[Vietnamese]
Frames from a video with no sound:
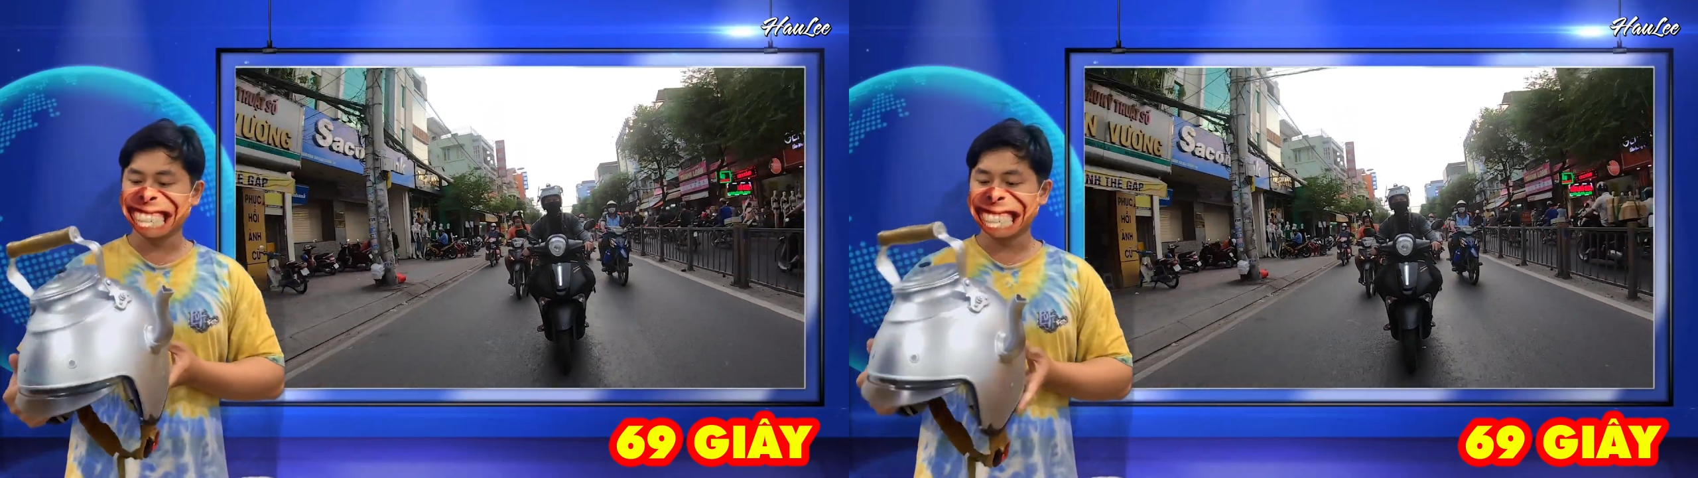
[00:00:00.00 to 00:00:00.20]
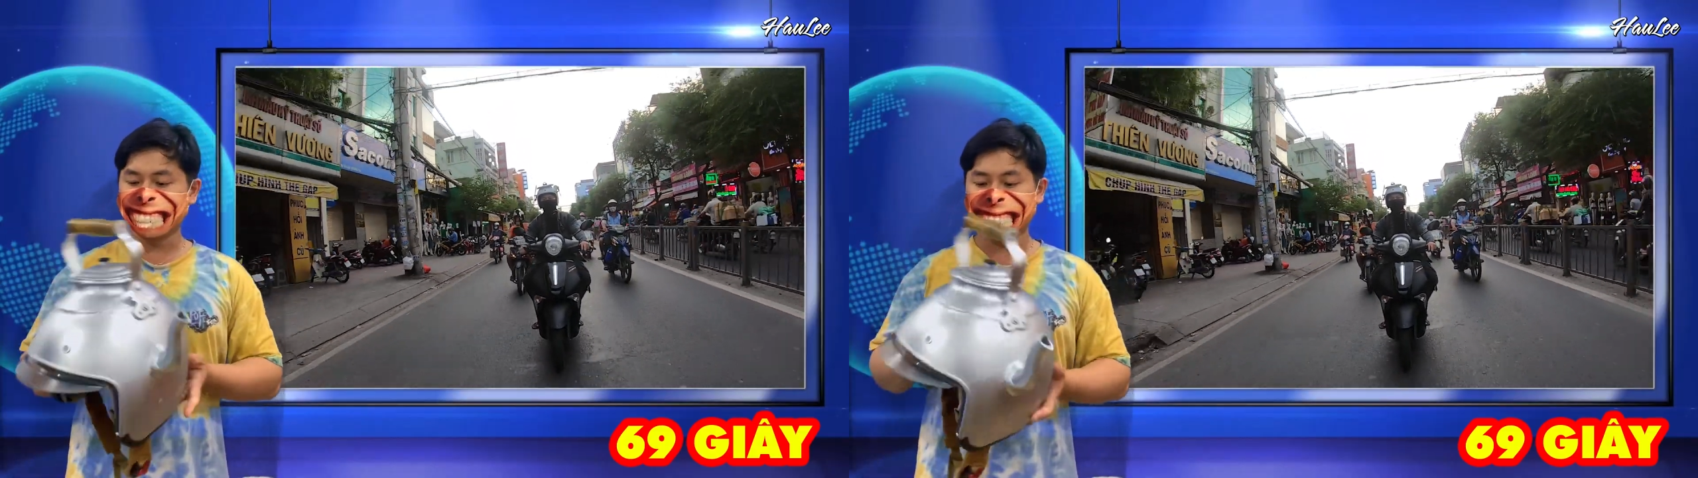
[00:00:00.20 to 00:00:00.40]

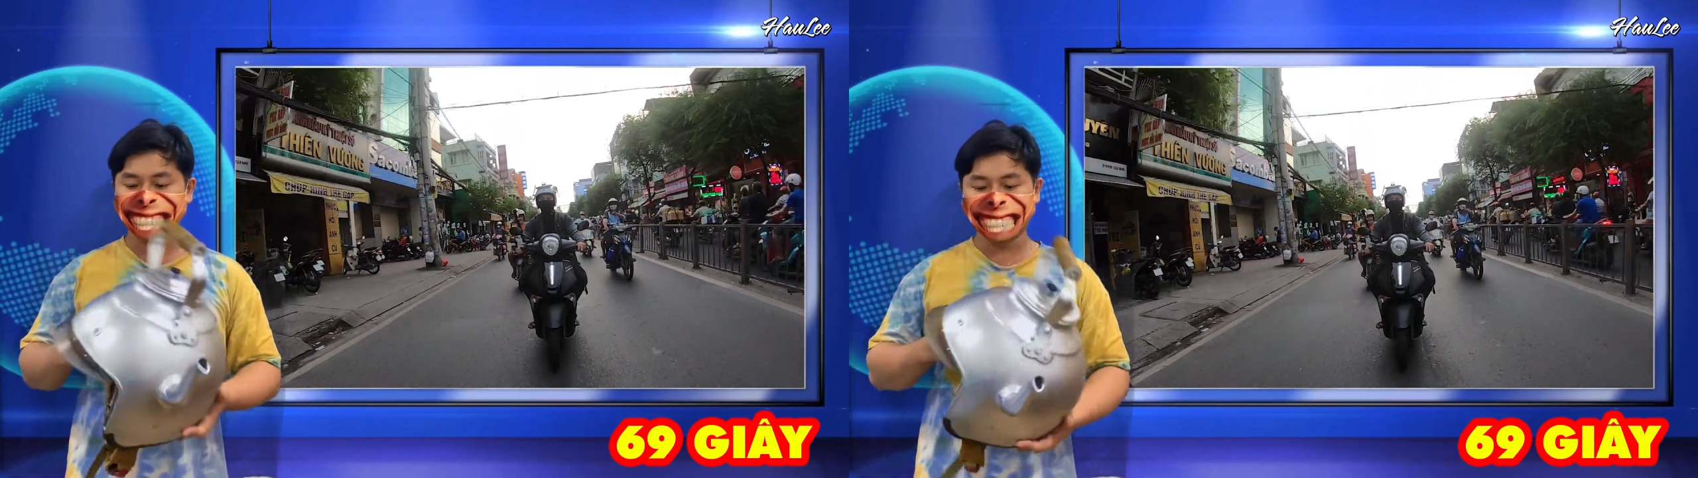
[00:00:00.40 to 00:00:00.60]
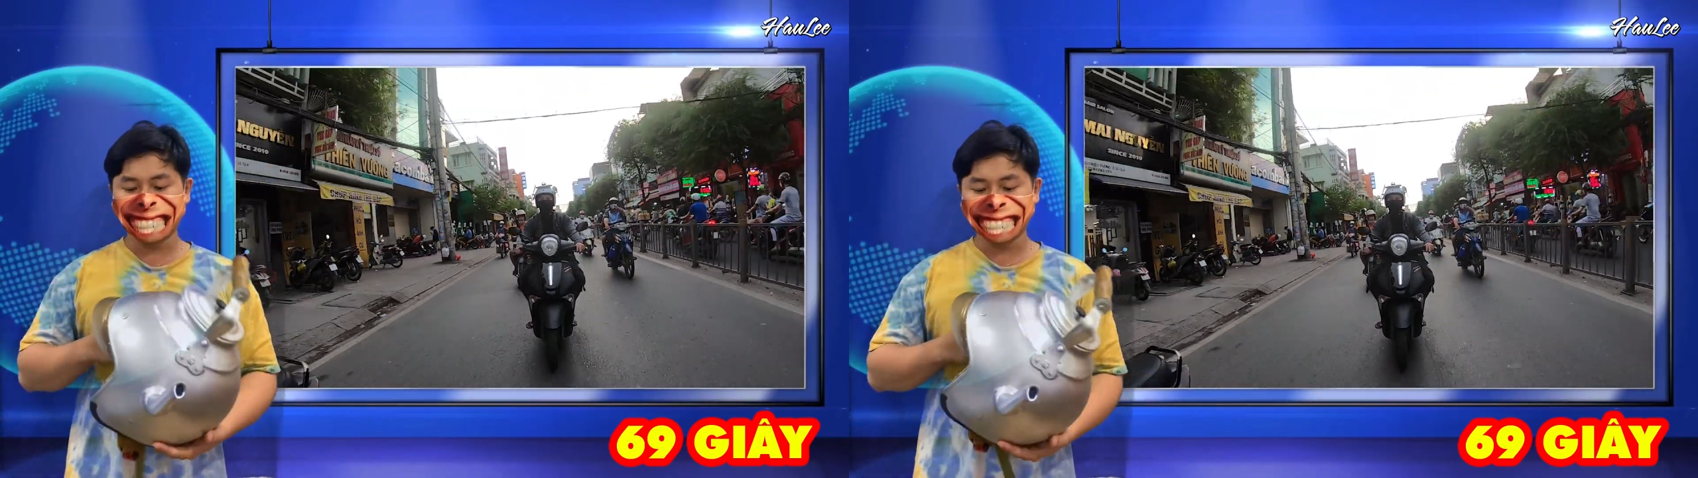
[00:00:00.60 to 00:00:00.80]
thanh niên đã
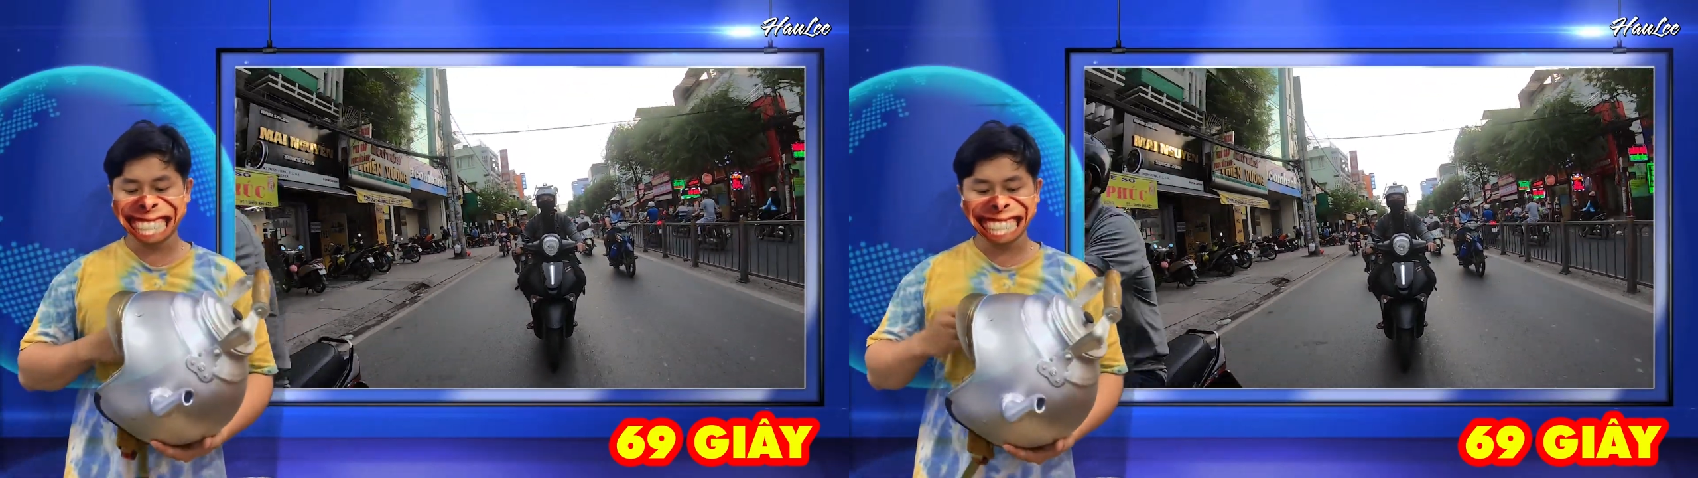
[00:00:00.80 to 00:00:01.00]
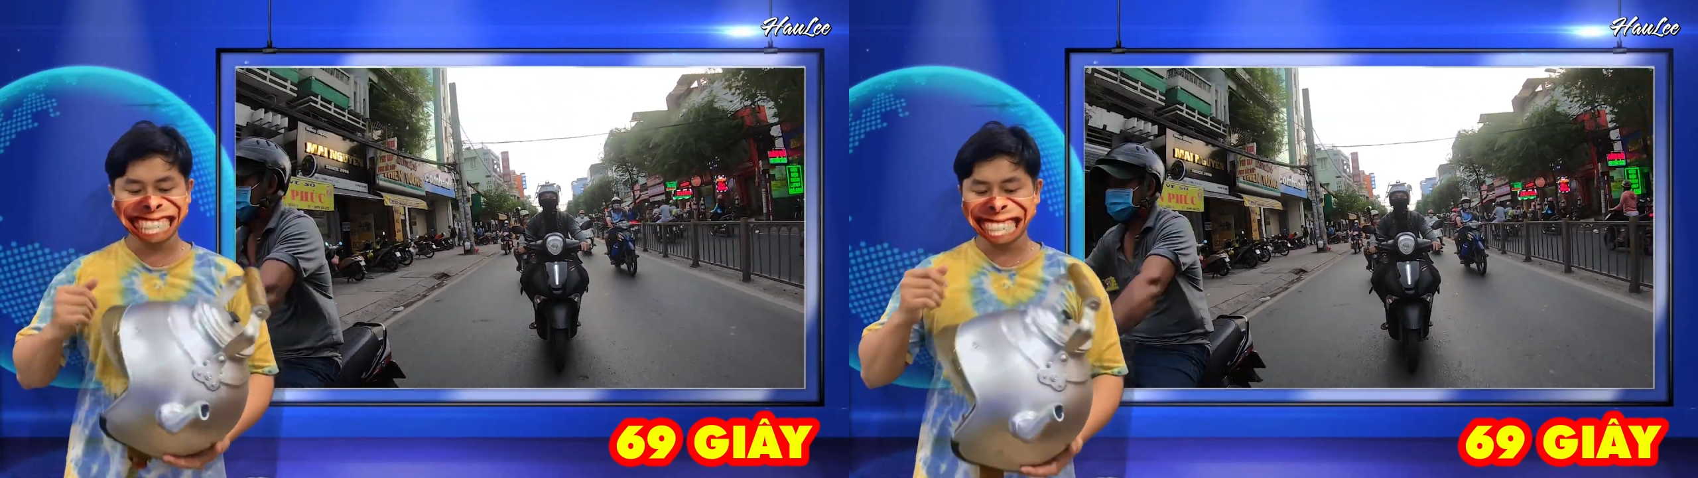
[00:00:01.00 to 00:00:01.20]
đội cái
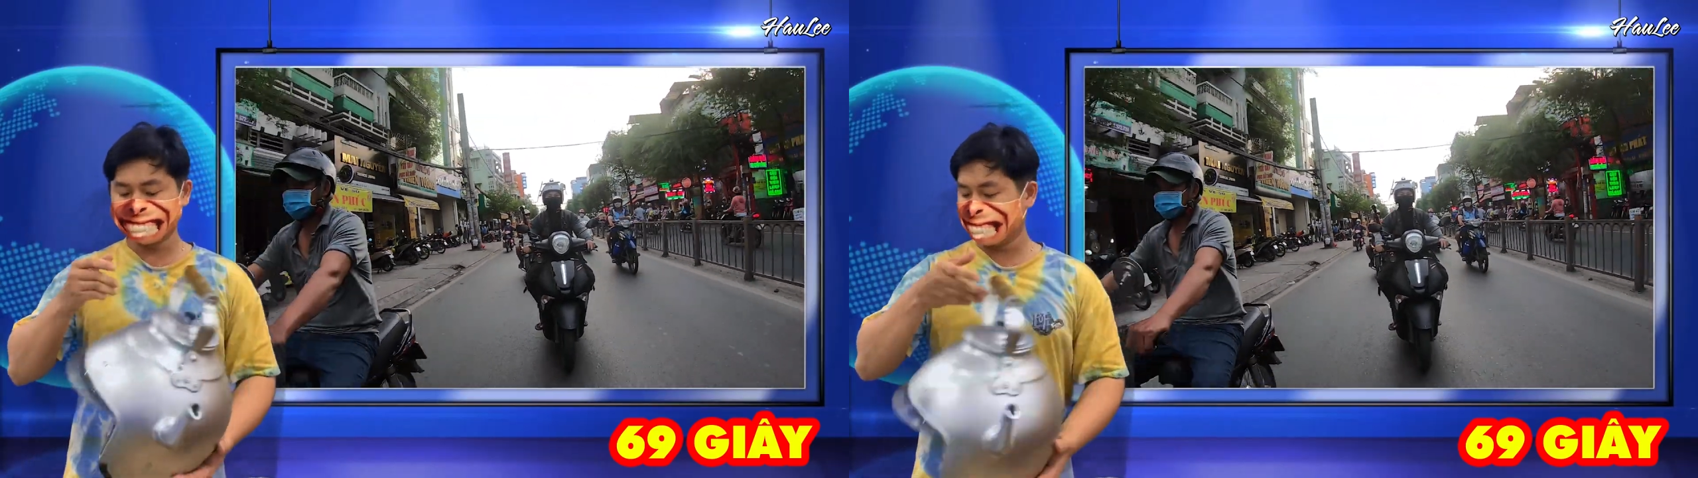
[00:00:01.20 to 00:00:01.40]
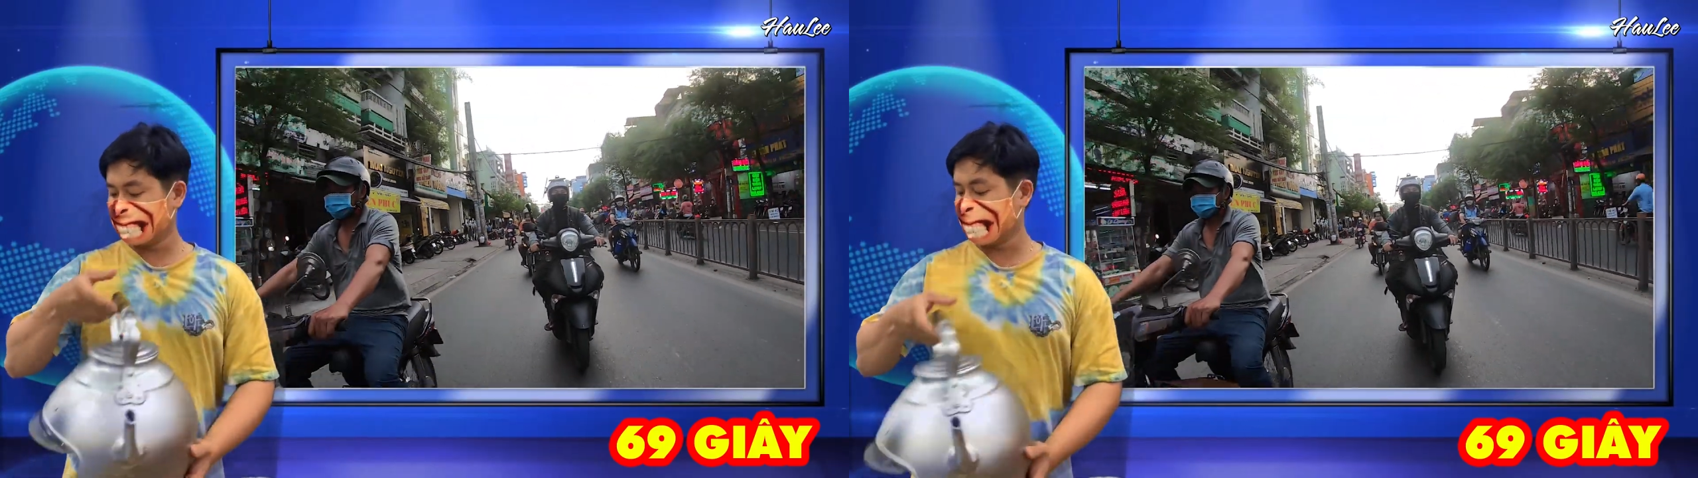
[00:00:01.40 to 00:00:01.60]
nón nước
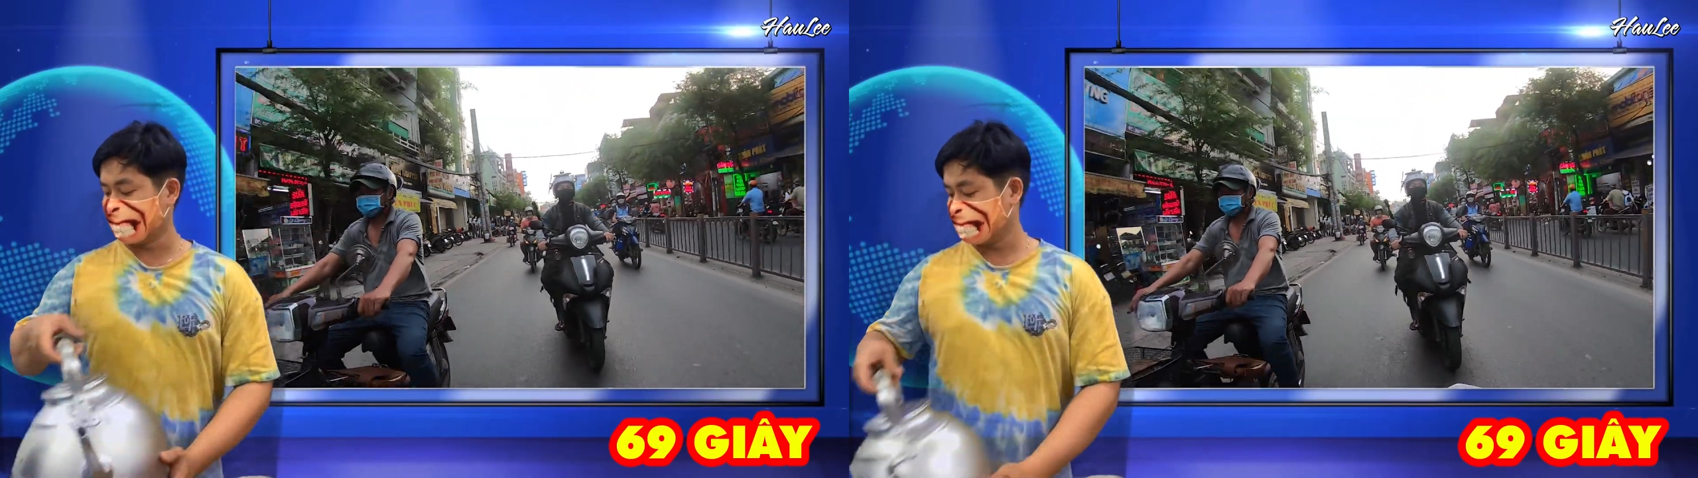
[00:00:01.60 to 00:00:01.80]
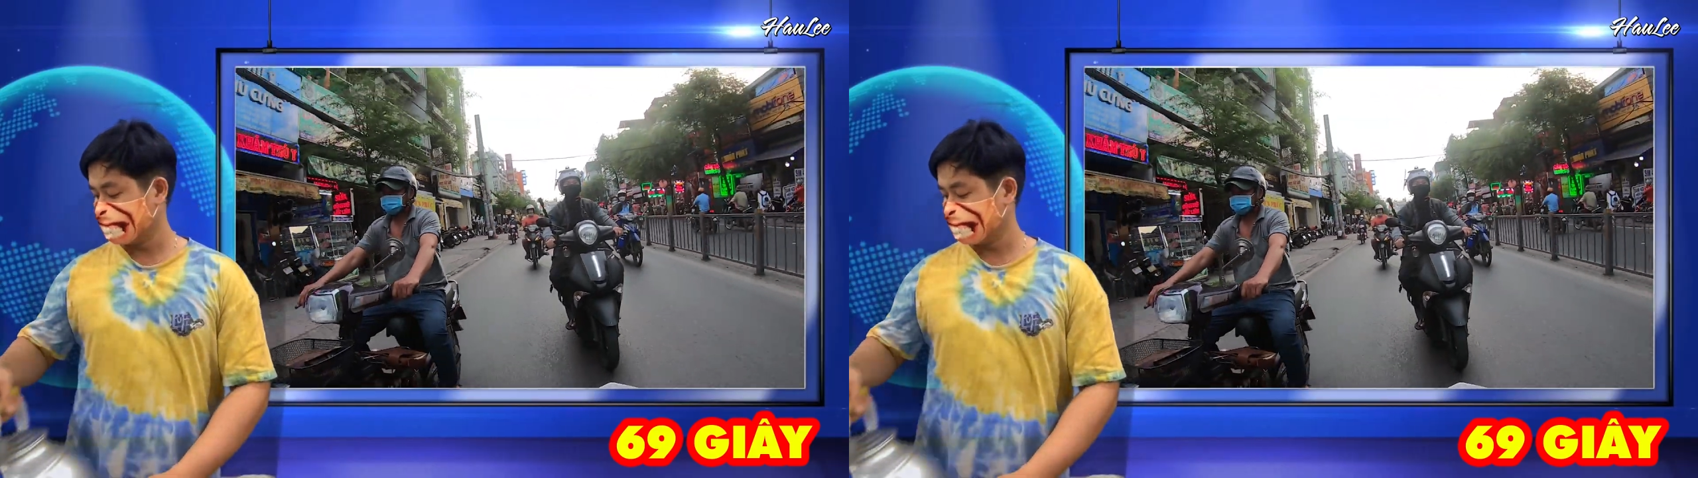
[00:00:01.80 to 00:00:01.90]
như thế này,